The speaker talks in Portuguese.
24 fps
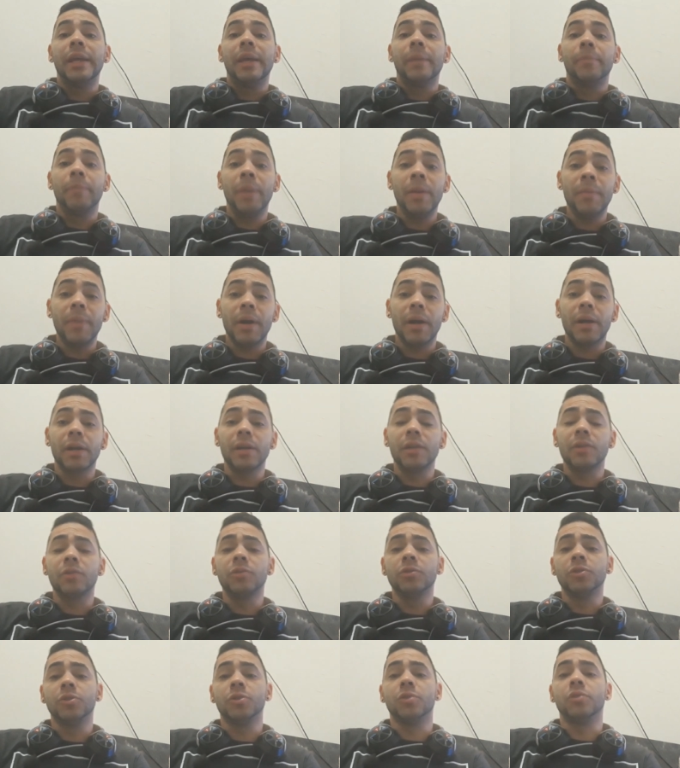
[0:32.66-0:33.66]
bem bacana
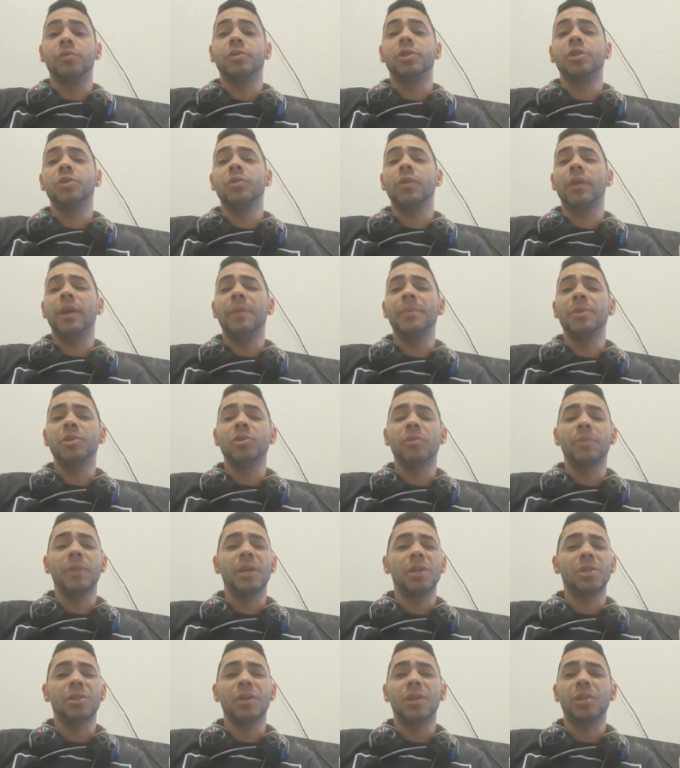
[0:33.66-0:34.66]
com o jogo. Já joguei mais ou
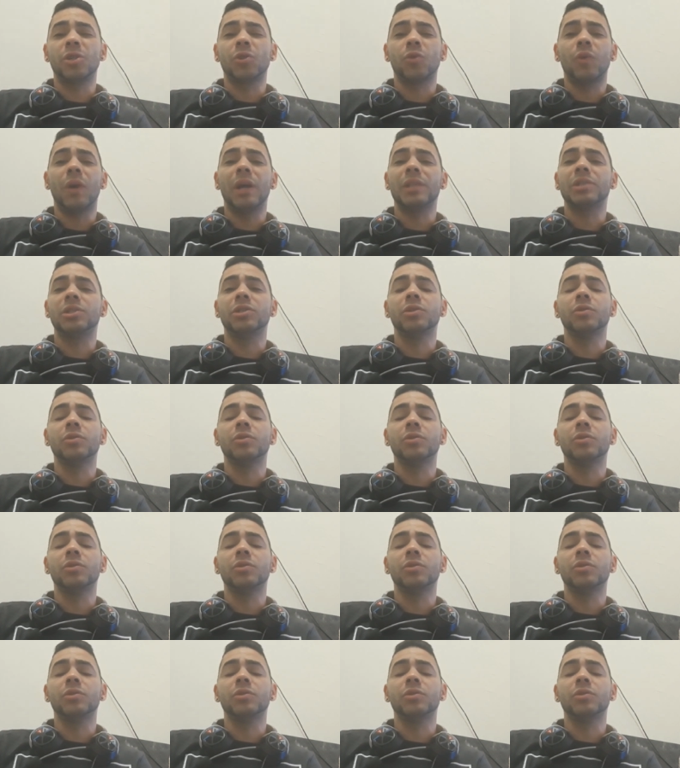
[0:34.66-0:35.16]
menos umas 4,